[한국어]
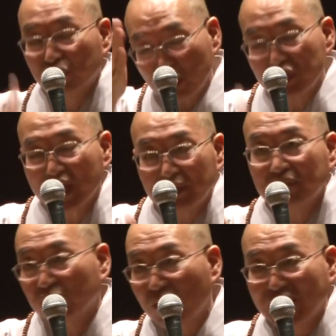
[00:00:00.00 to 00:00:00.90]
또
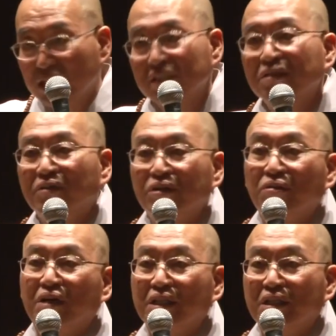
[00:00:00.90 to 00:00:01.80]
자르면 똑같은 일과
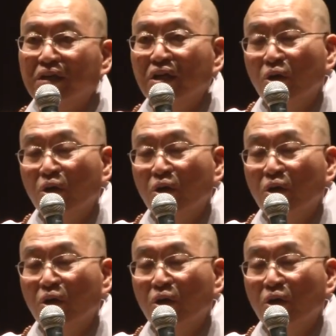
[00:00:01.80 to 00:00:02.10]
똑같아요.